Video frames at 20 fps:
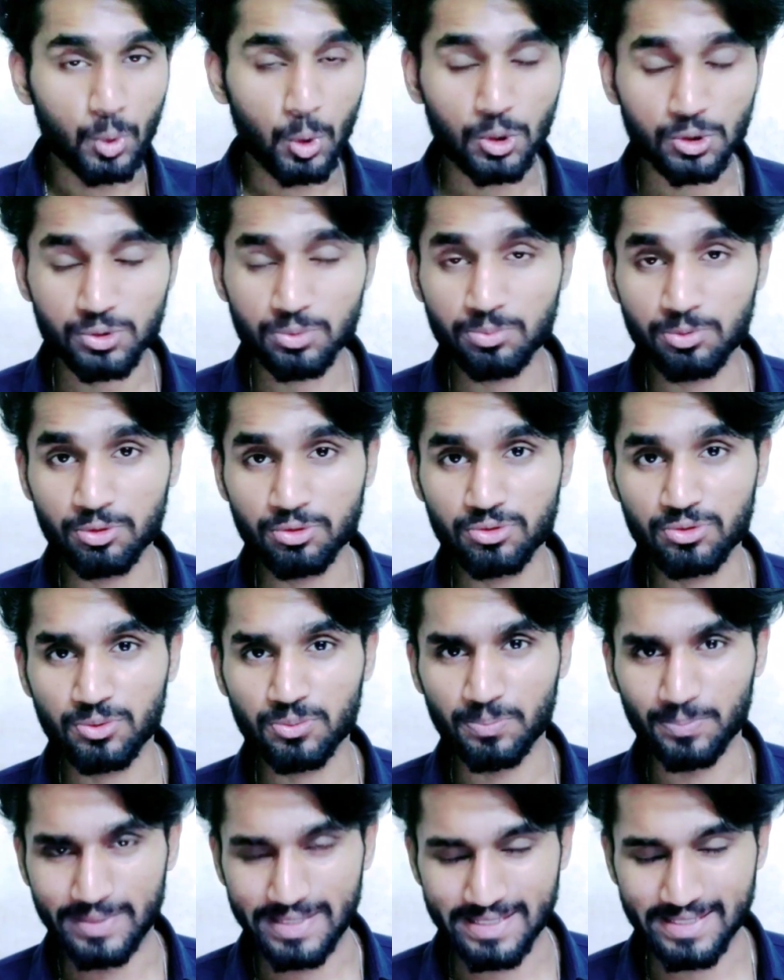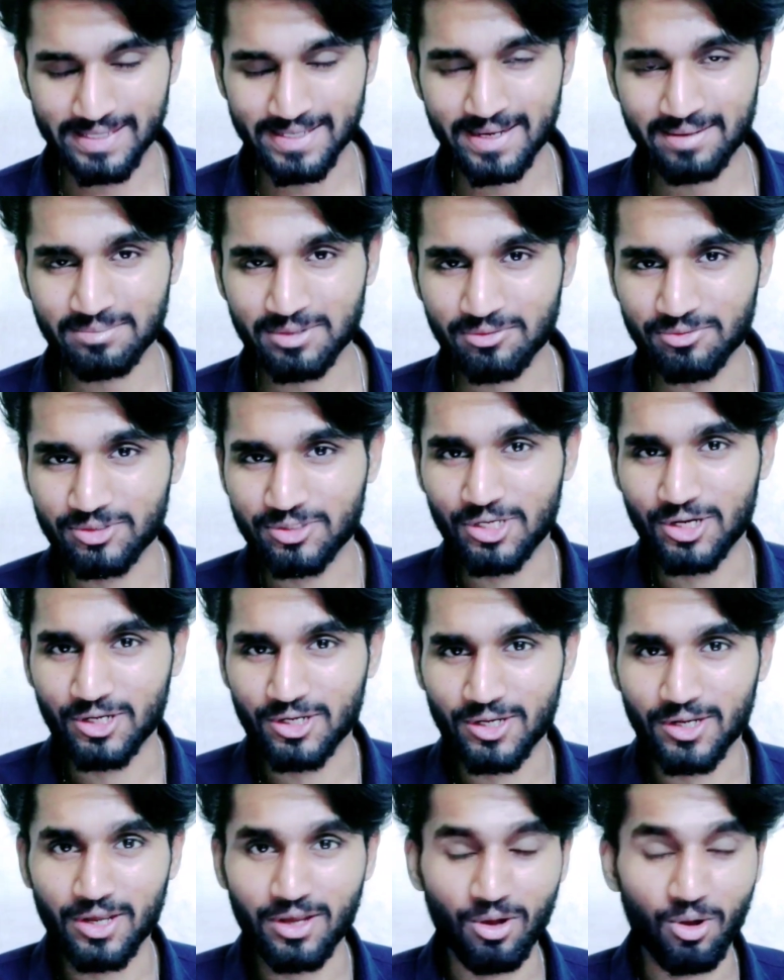व्हाट्सअप दोस्तों मेरा नाम रवि
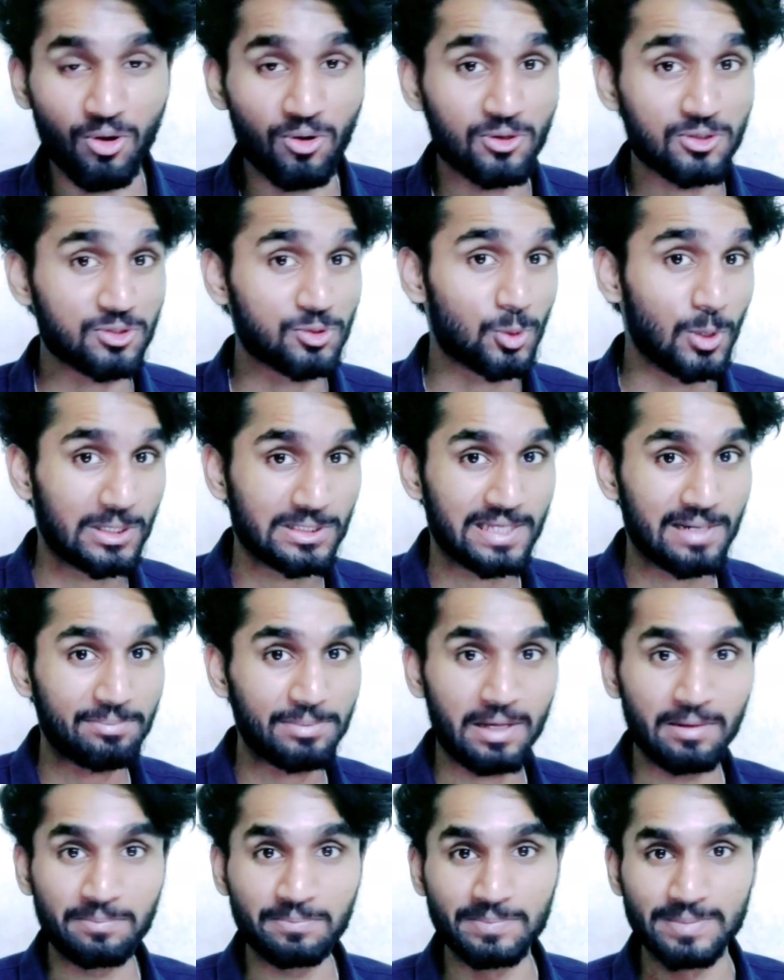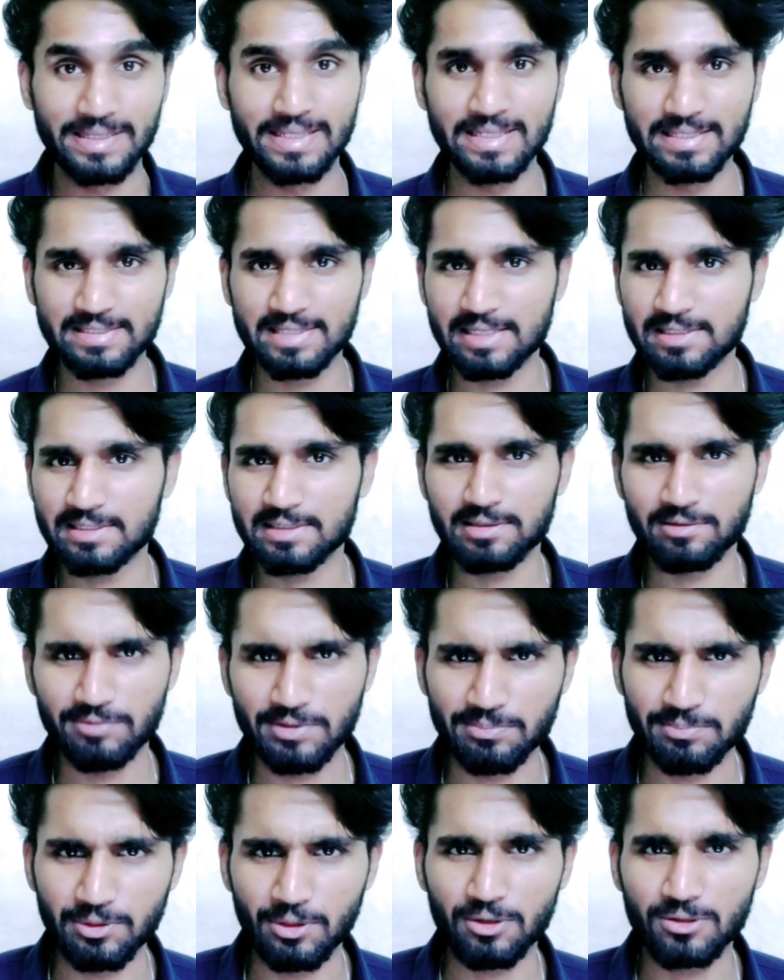शंकर है और स्वागत आपका मेरे चैनल
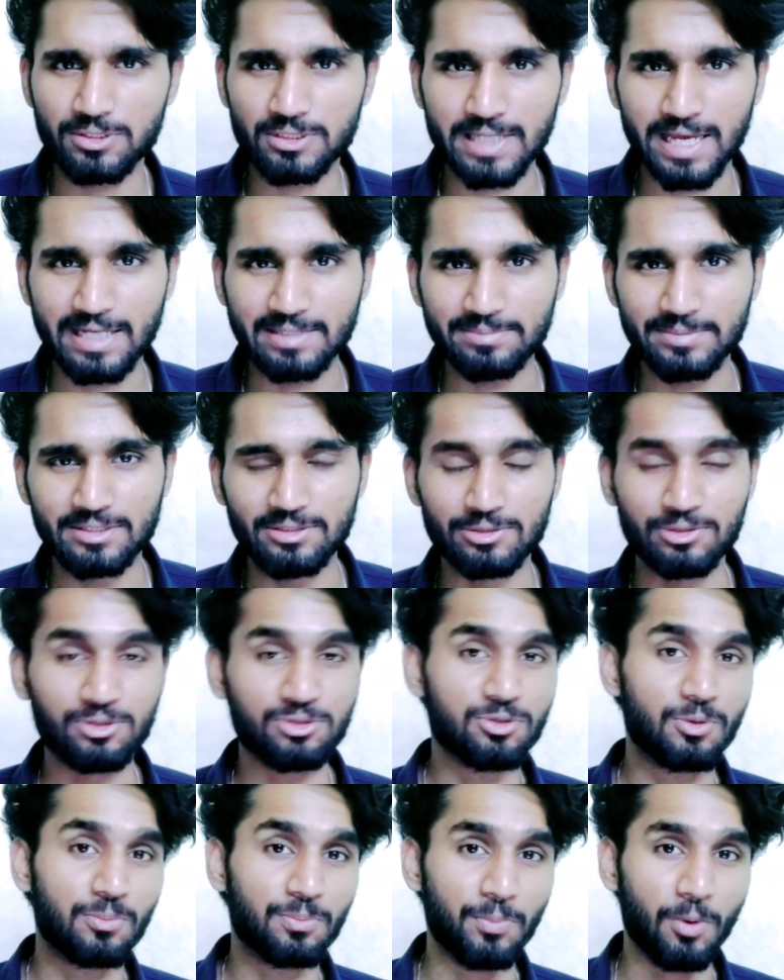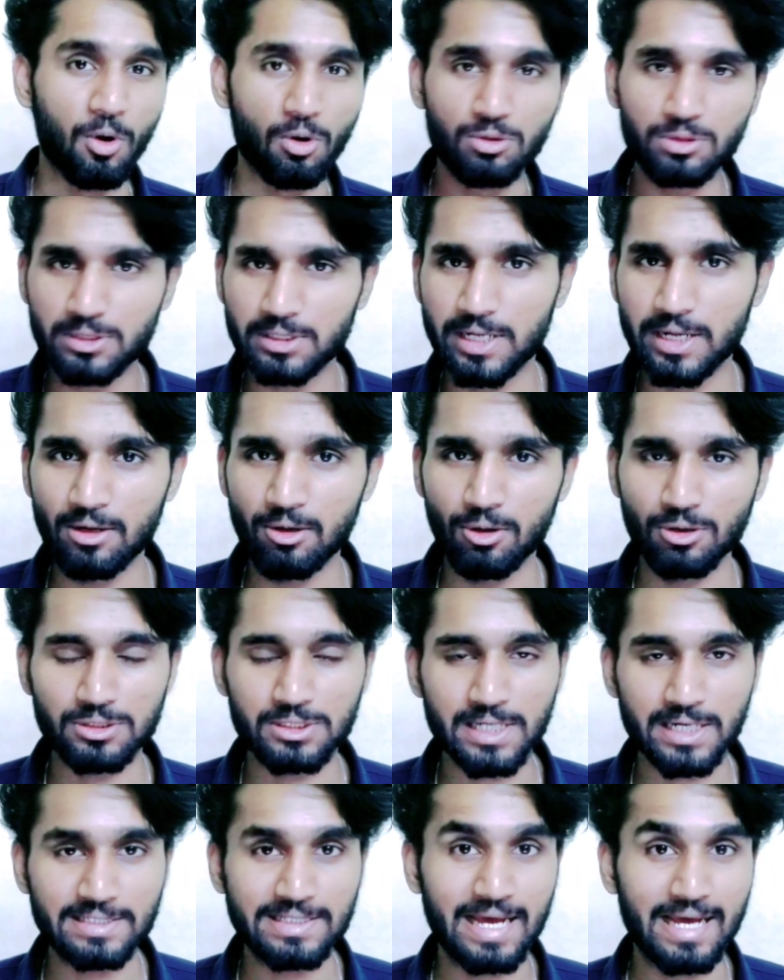रवि ब्लॉग्स टैक में तो दोस्तों बोल्ट ने
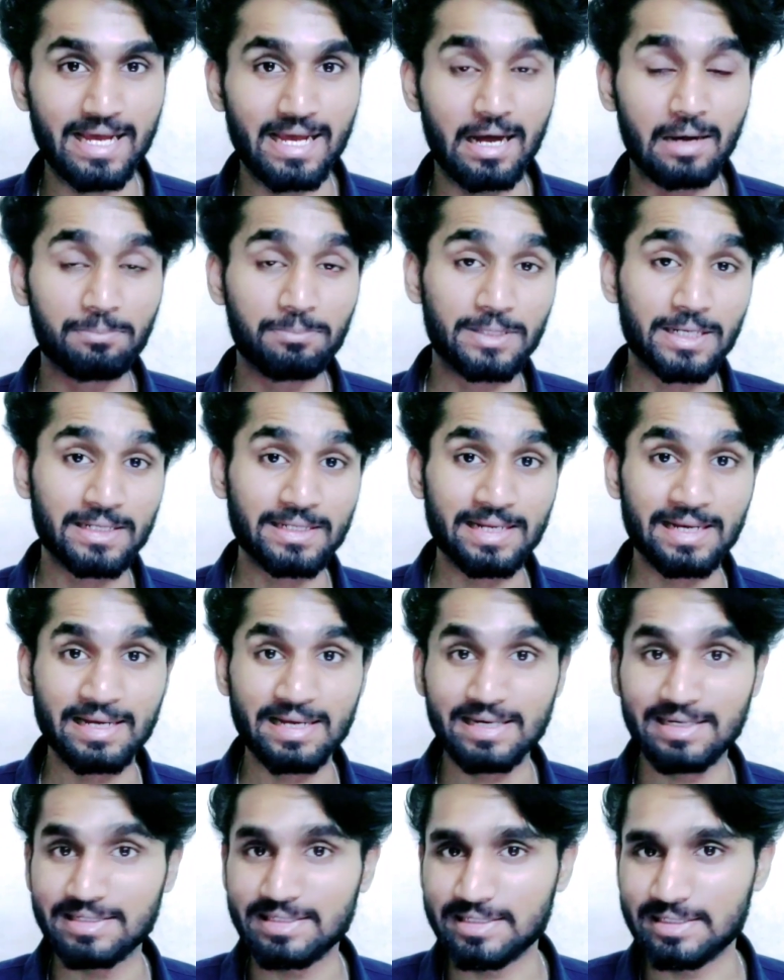लॉन्च कर दिया है अपना नया